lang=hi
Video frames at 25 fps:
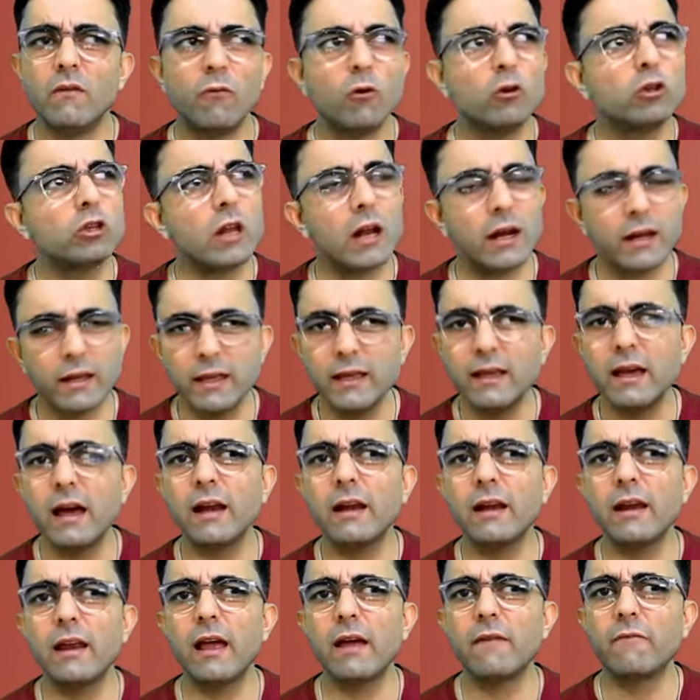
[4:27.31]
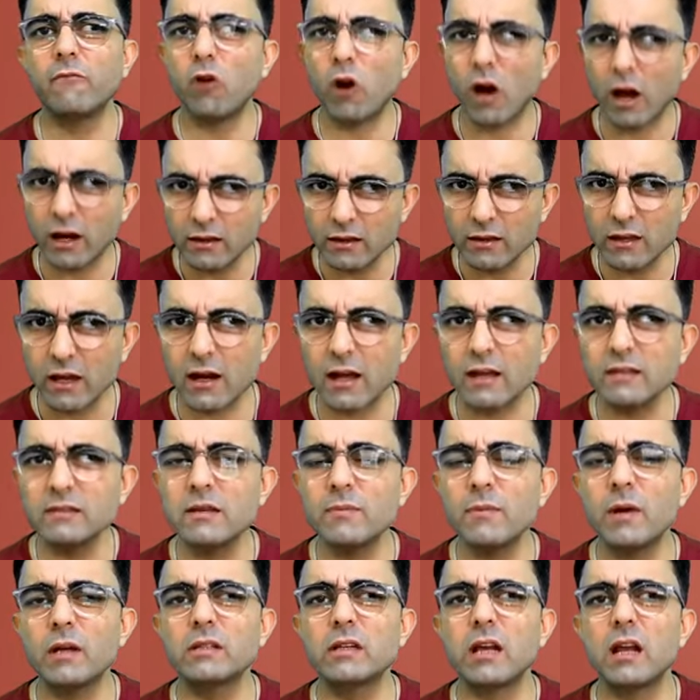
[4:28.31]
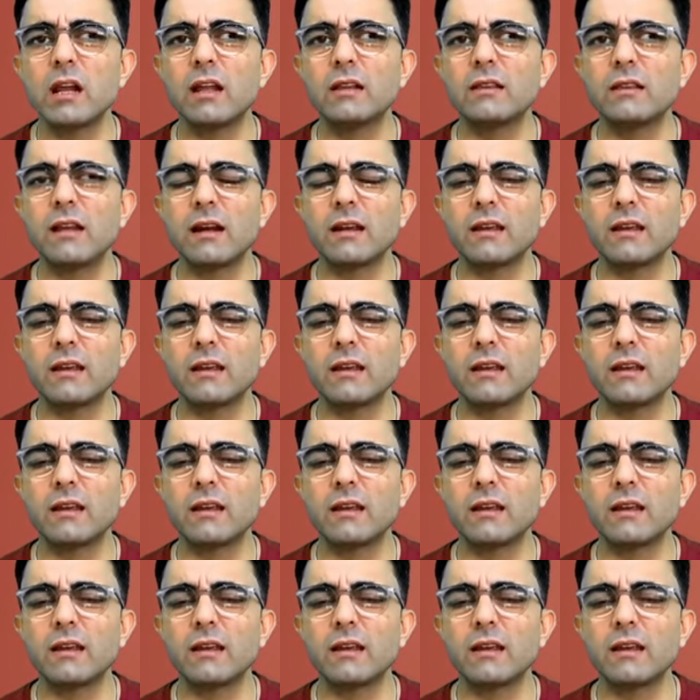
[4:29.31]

वो तरक्की कर रहे हैं वो हर तरह से माशाल्लाह